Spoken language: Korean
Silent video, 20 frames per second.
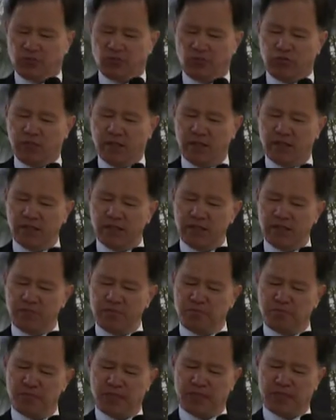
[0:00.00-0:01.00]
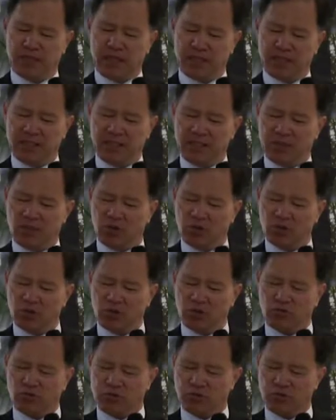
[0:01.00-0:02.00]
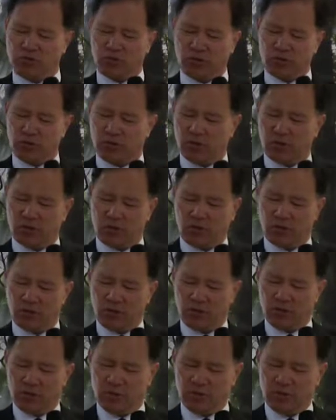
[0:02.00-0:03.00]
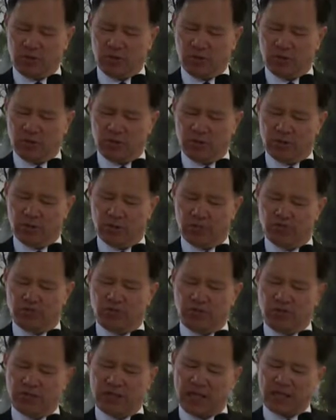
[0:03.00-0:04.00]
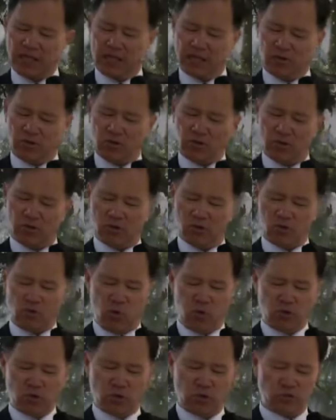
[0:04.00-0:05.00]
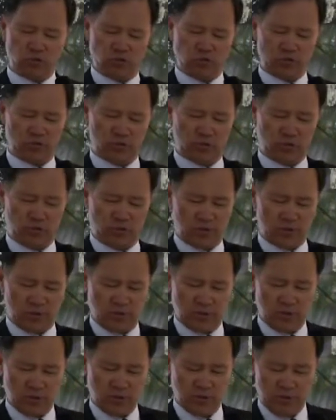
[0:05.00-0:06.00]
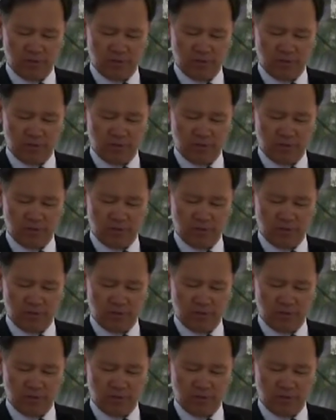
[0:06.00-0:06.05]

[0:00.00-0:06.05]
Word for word: 우리를 불쌍히 여겨 주소서, 불쌍히 여겨 고쳐 주소서.